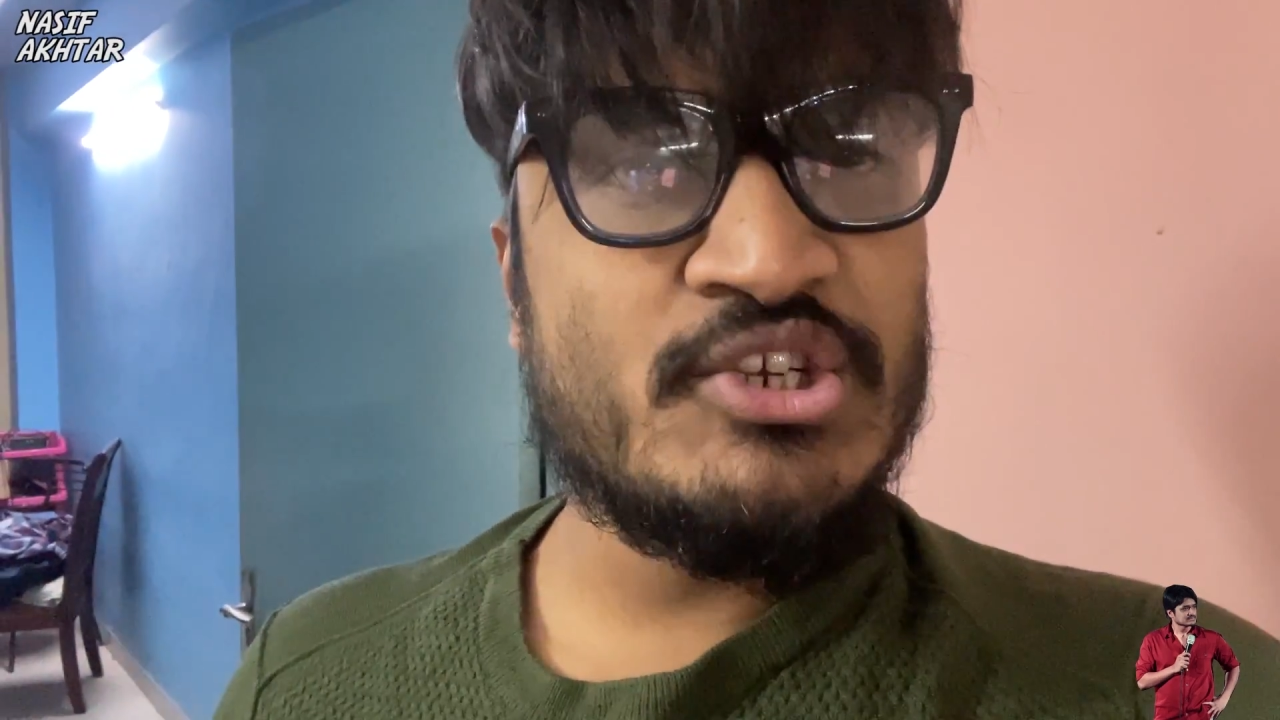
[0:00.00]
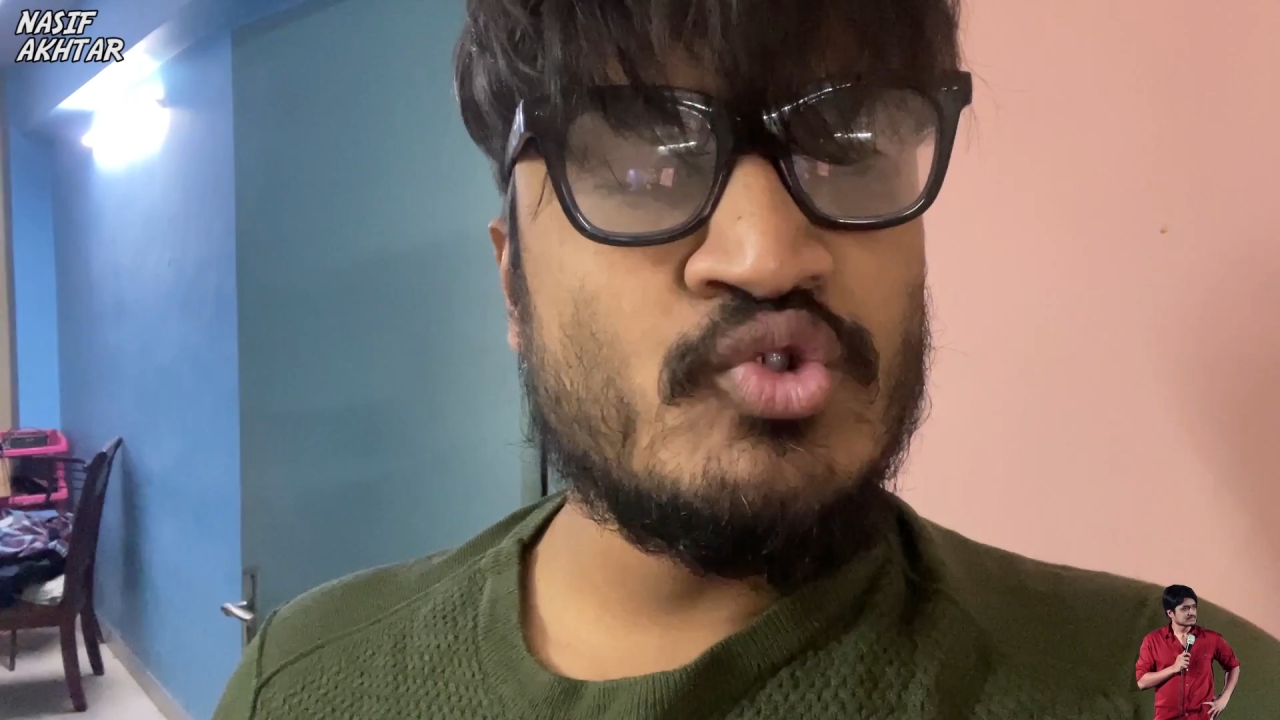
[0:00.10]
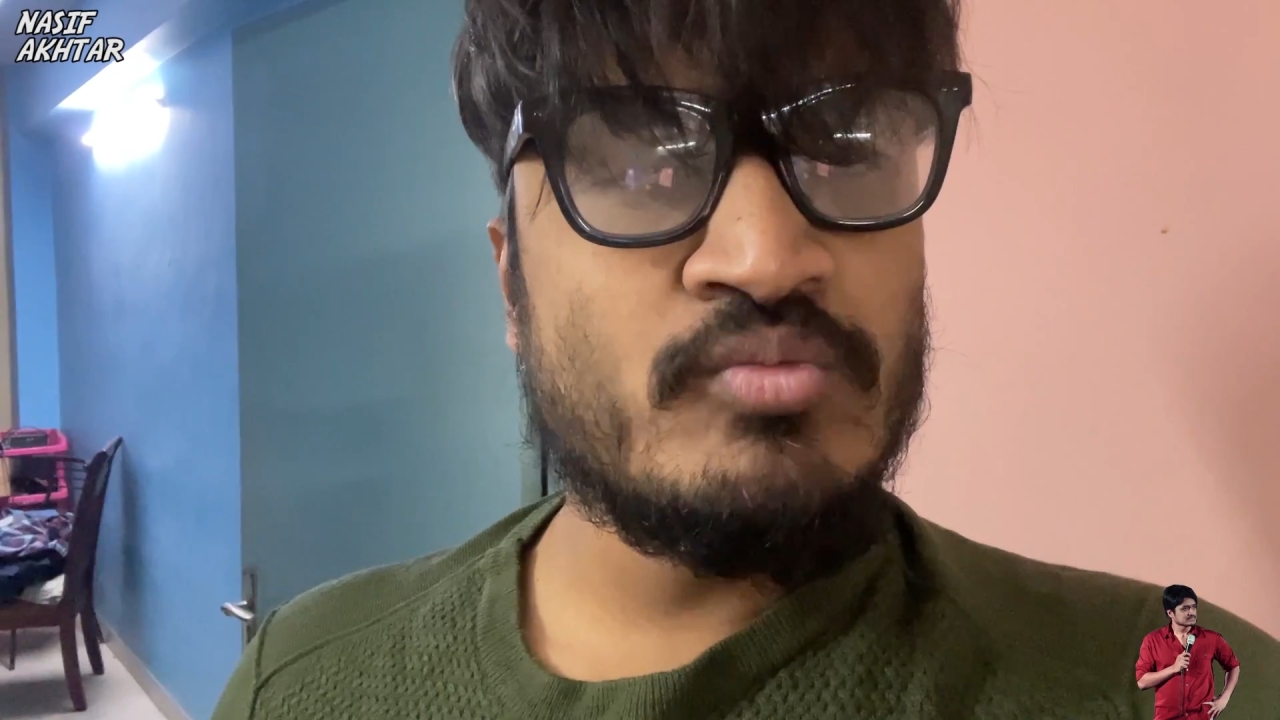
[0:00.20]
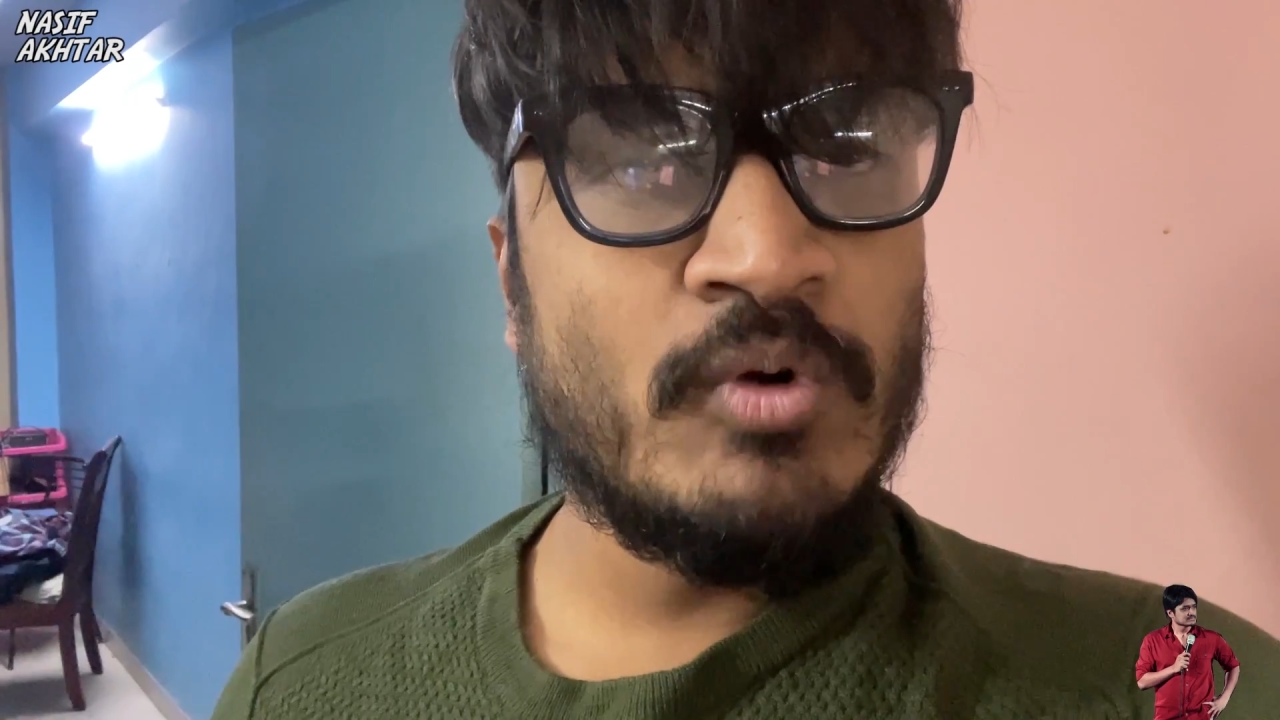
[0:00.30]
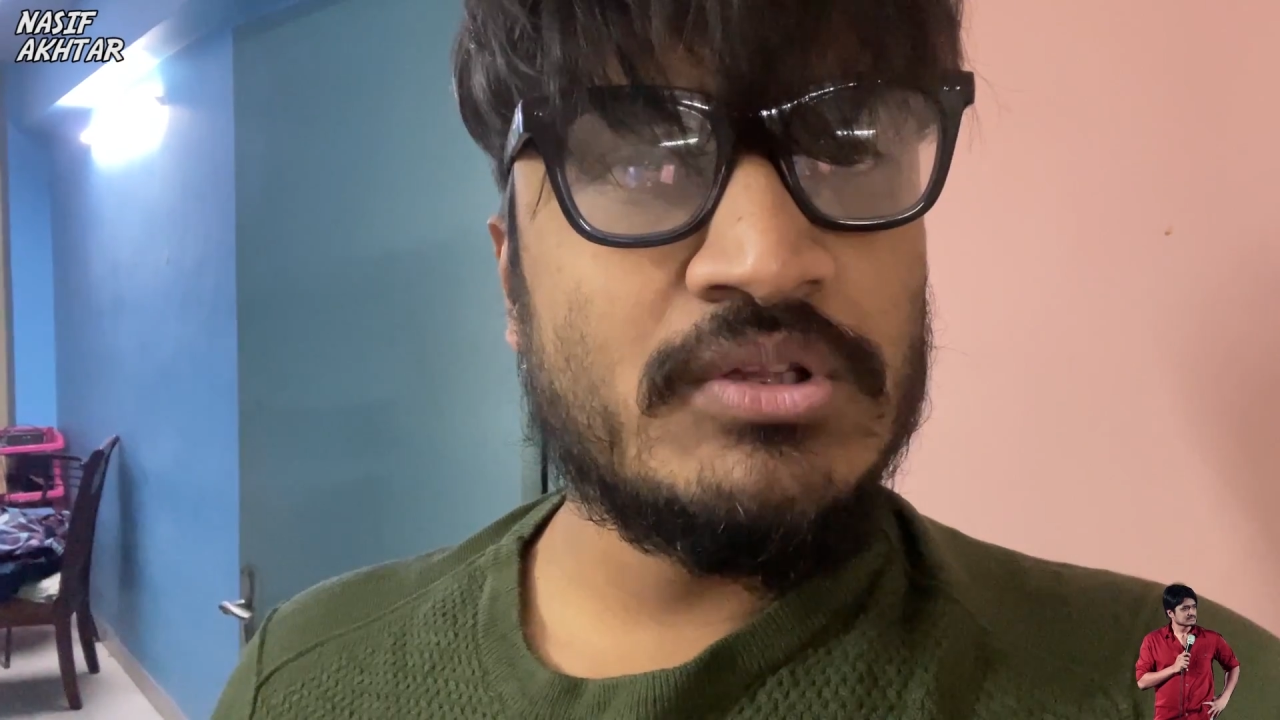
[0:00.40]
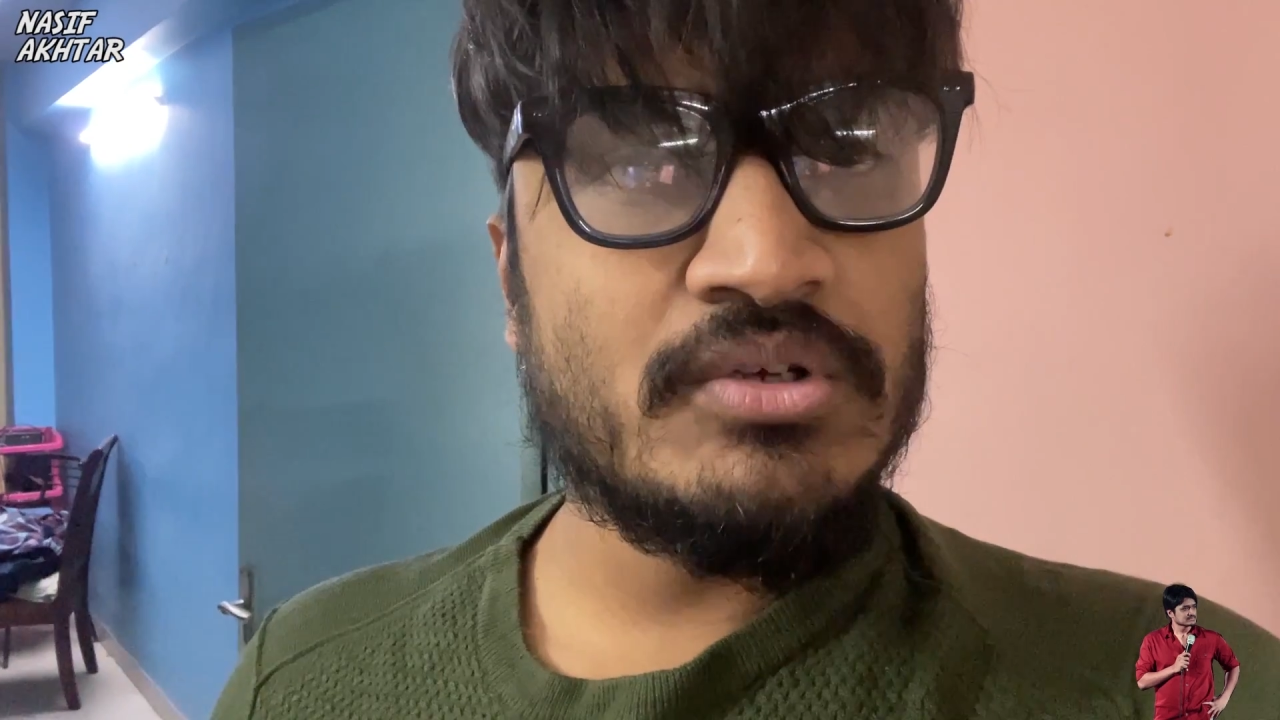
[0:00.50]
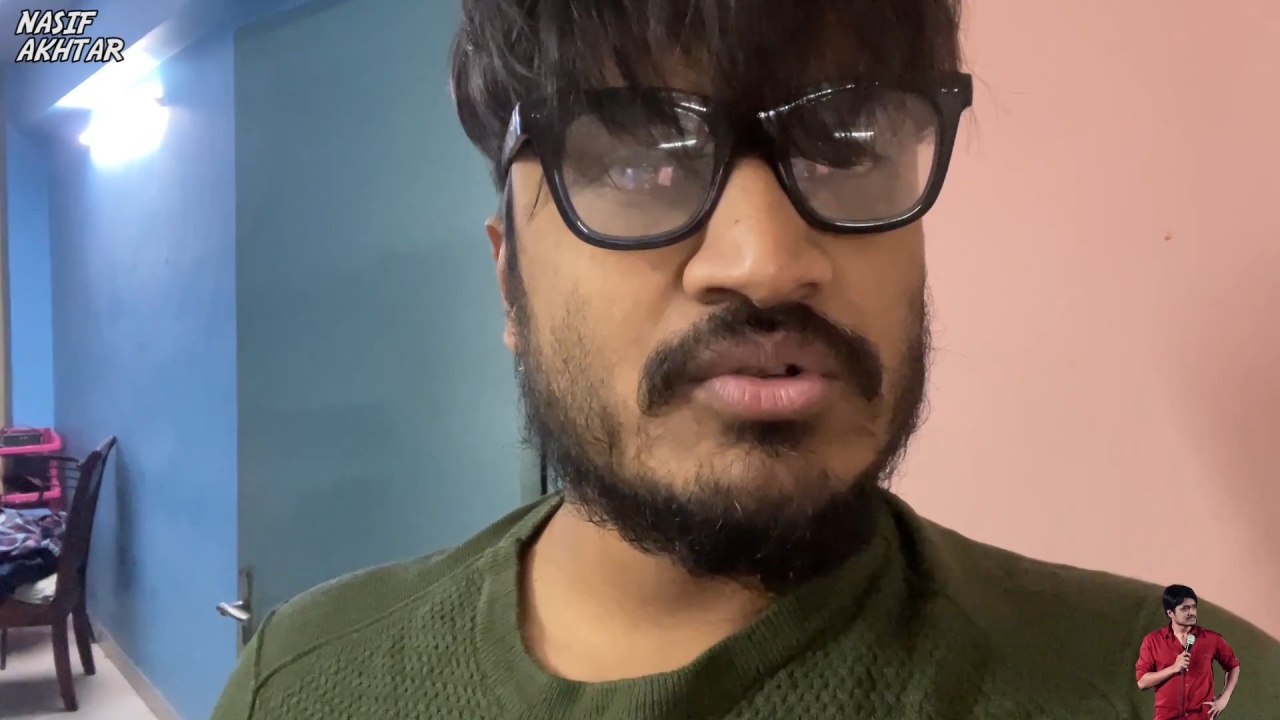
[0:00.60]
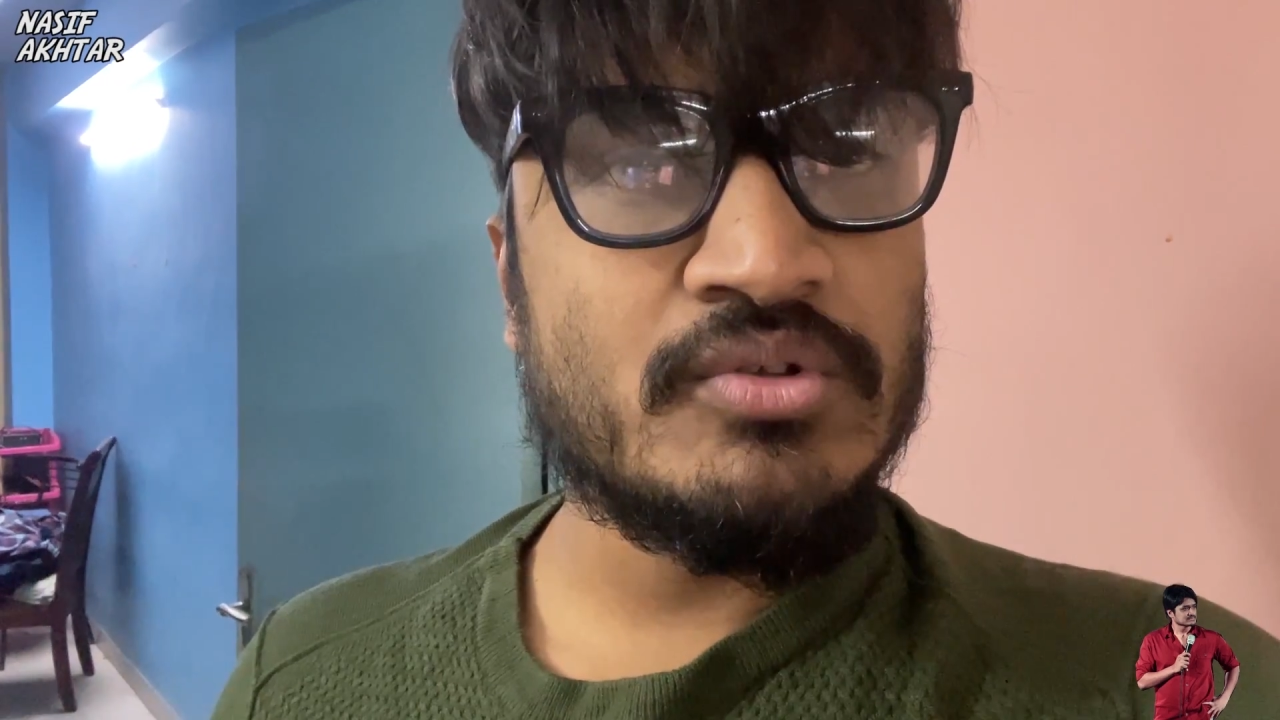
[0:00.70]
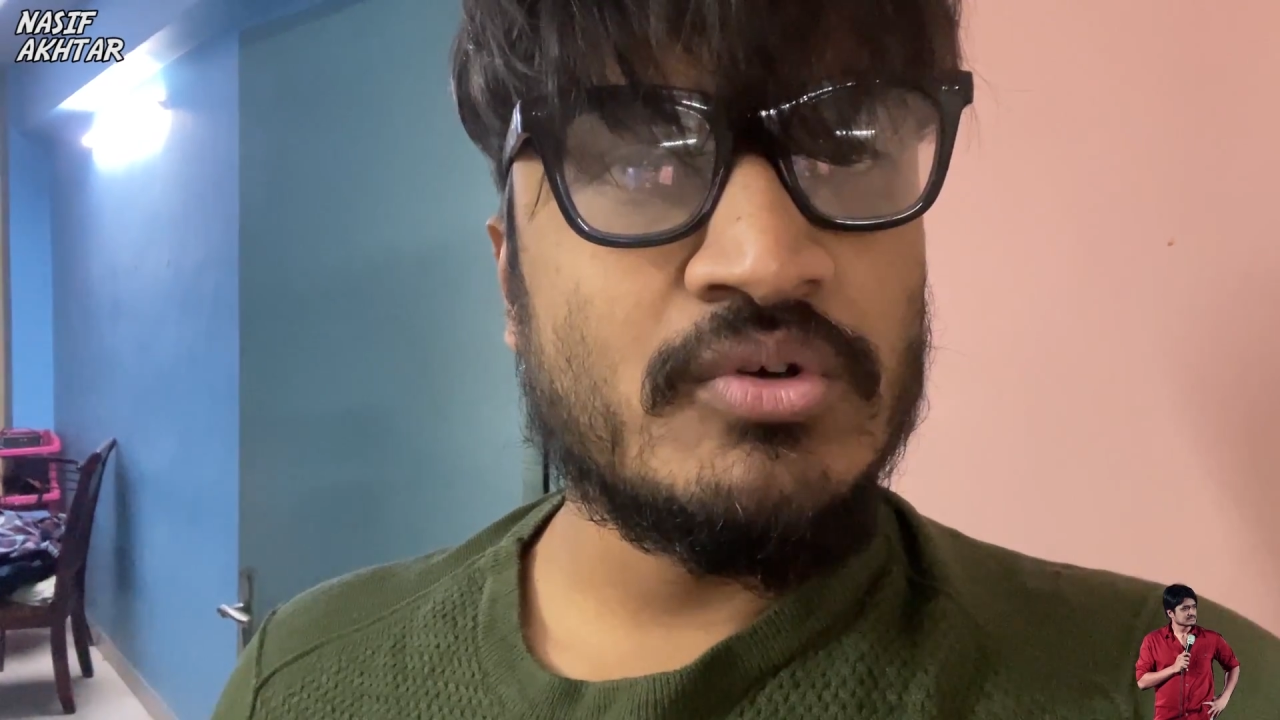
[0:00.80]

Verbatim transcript: ডিউট বলতে হতো